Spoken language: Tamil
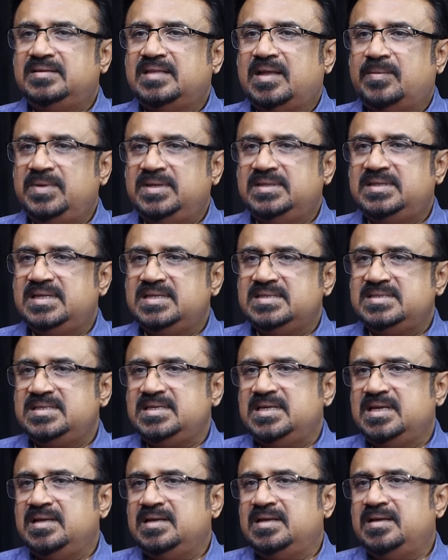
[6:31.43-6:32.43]
தமிழ்
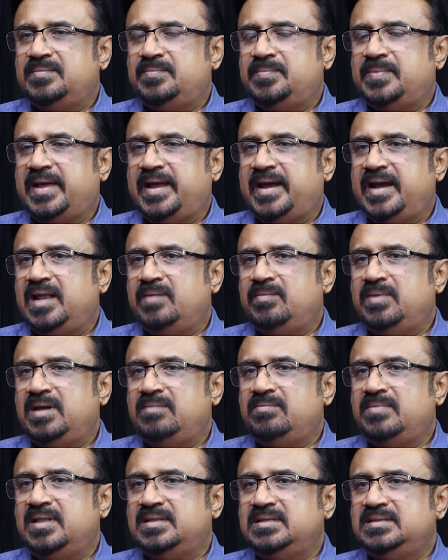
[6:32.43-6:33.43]
தேசிய பயணம்
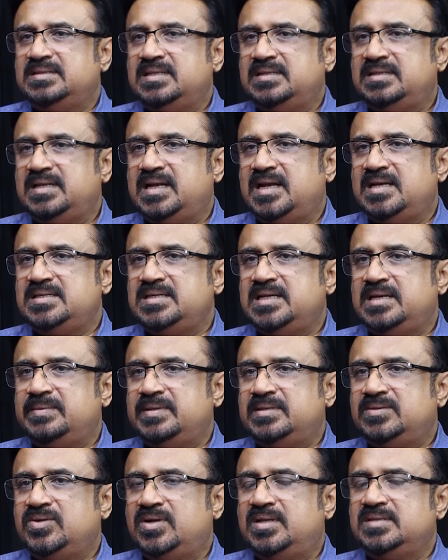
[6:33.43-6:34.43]
என்பது இந்த திரட்சி
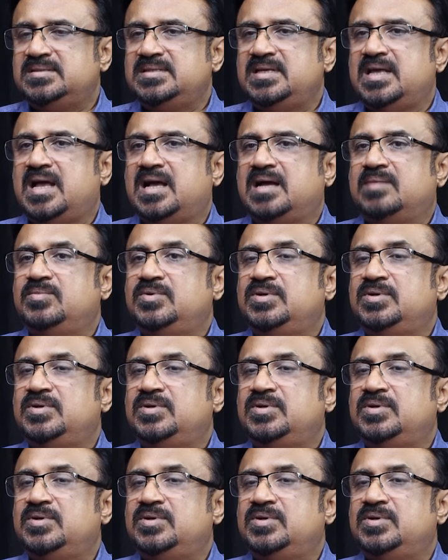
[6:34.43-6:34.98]
என்பது தொடர்ச்சியாக